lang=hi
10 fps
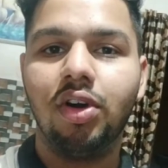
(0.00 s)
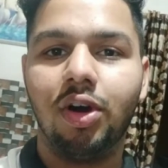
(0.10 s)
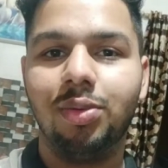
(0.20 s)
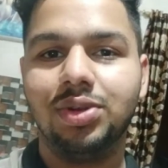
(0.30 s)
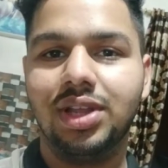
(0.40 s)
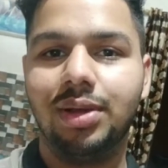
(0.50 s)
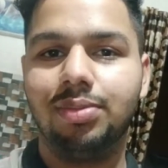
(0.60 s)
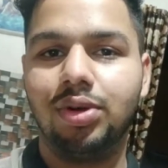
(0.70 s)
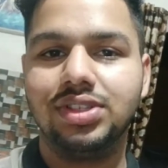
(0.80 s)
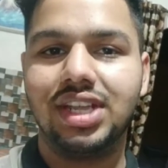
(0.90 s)
और मुझे
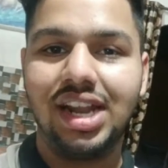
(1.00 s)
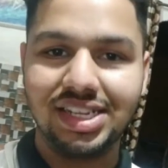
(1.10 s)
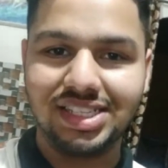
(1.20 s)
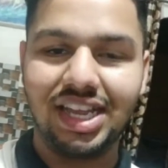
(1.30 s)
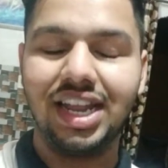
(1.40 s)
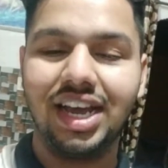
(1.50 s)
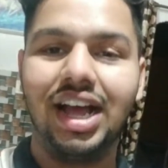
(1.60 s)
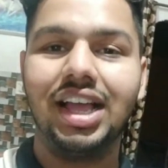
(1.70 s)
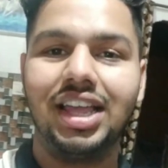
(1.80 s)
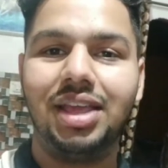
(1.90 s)
बहुत ज़्यादा अच्छा
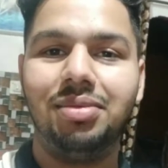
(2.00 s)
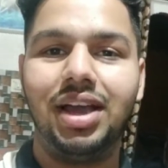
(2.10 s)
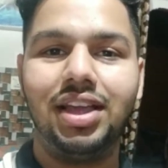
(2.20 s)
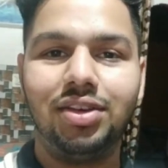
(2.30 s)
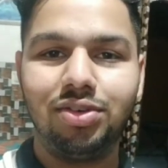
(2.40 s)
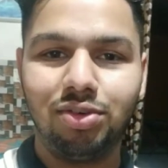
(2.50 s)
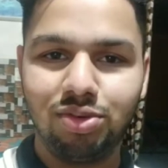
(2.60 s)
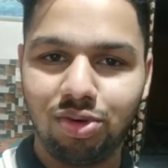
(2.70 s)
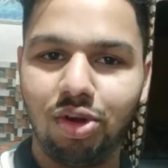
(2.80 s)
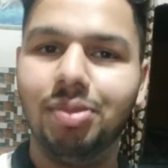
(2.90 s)
लगा कि भाई
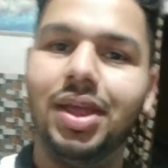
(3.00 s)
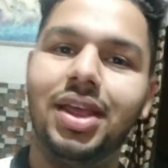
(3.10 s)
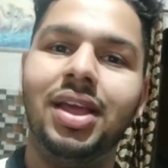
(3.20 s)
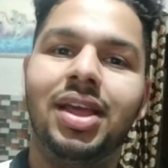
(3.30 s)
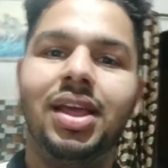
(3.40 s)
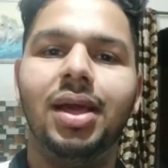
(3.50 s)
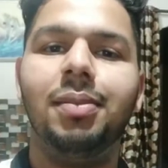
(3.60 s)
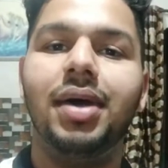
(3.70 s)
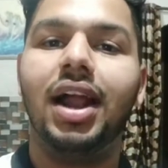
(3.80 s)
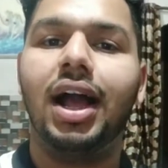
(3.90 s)
उनको भी
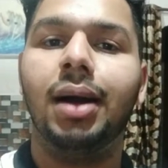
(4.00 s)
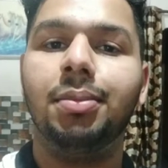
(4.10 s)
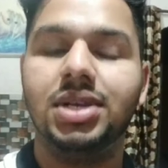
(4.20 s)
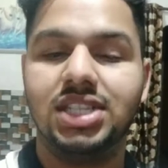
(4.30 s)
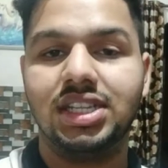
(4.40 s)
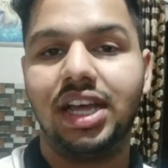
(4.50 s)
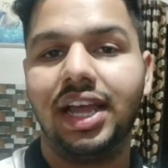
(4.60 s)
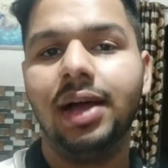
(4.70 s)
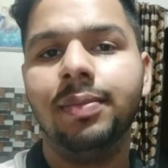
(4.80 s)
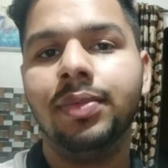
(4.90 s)
मेरा काम पसंद
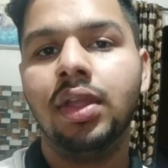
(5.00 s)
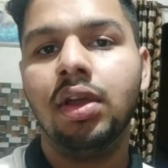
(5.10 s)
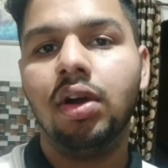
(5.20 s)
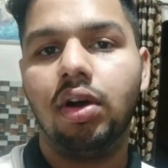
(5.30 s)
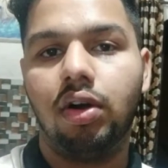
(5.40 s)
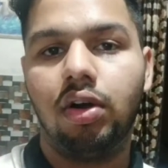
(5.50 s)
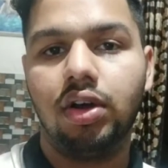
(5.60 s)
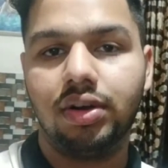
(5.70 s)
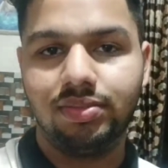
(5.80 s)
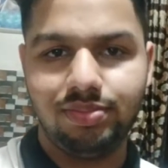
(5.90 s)
आया और